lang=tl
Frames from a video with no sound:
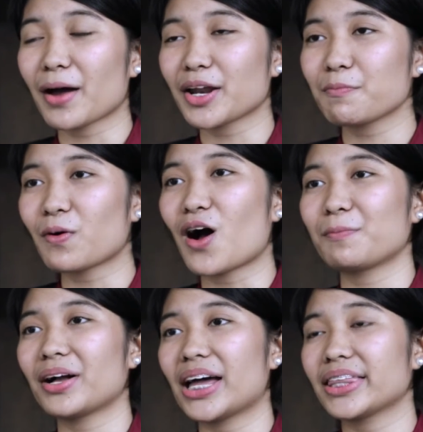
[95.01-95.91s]
pa rin po ang
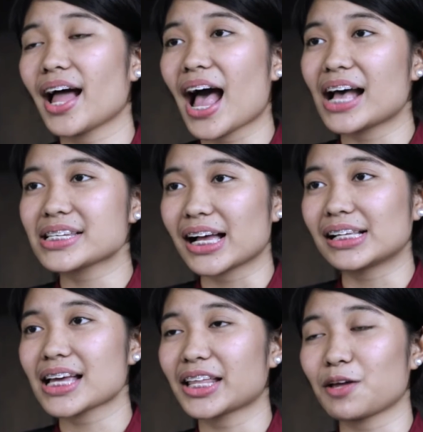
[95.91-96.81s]
magandang asal
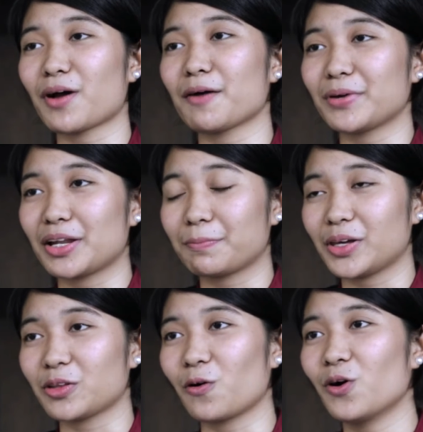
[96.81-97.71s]
sa ating mga
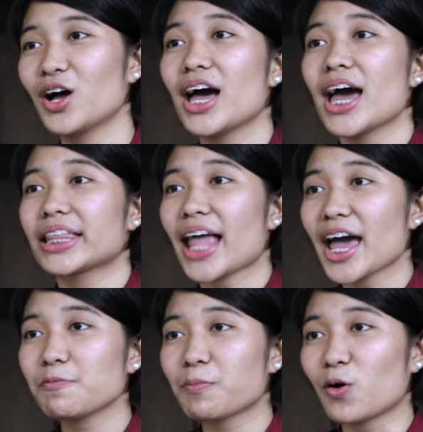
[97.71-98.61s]
Pilipino.
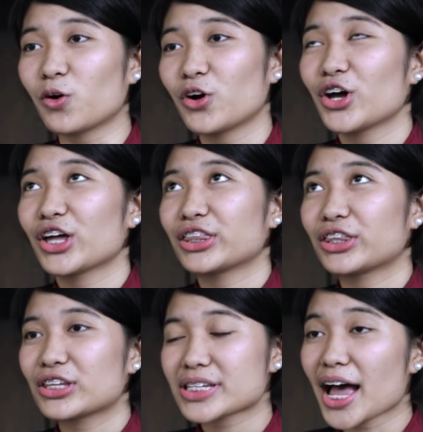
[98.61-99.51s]
Dahil po,
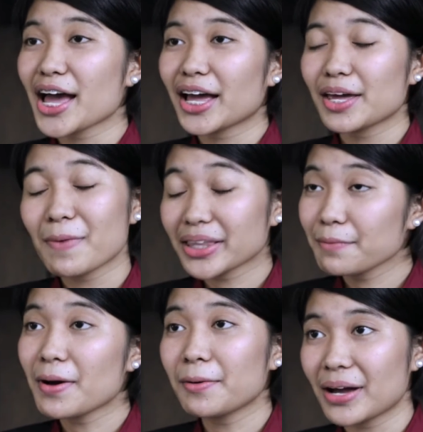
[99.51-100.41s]
sa iba't
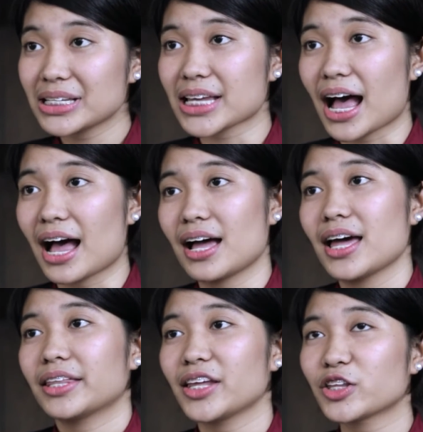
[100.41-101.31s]
ibang bansa,
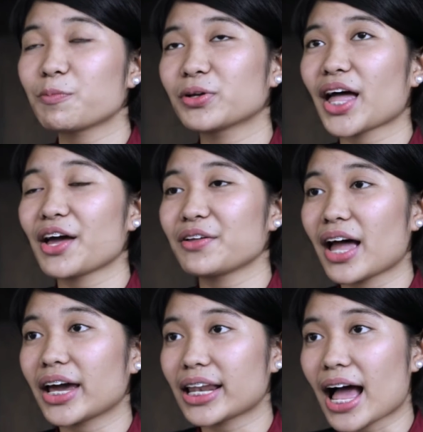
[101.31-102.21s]
dito po tayo
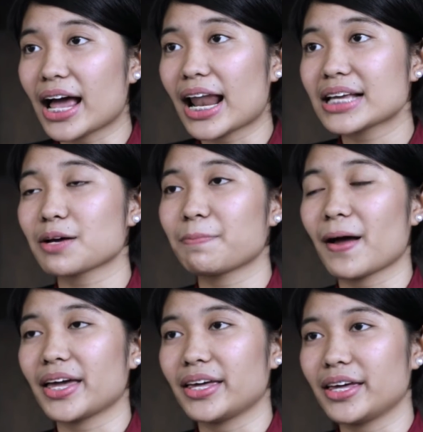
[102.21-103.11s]
nakilala sa
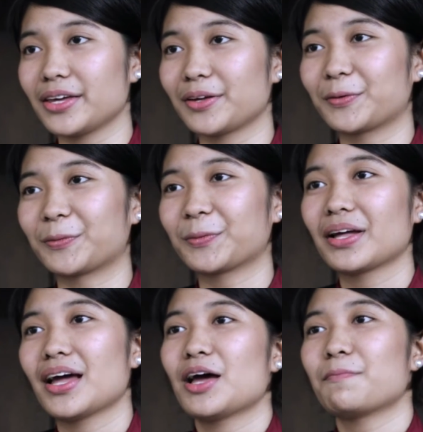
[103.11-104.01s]
pagiging
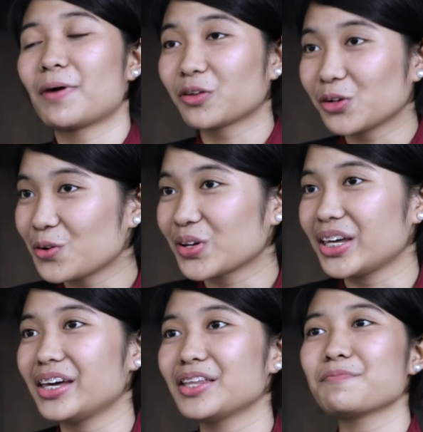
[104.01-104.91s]

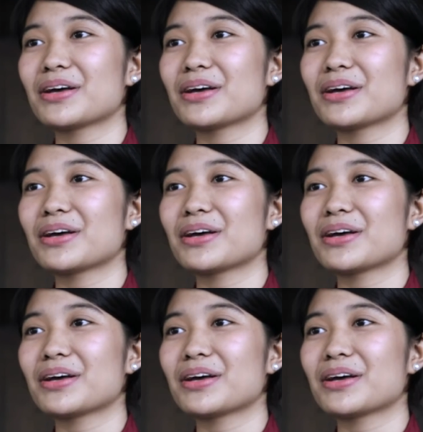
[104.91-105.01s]
matulungin,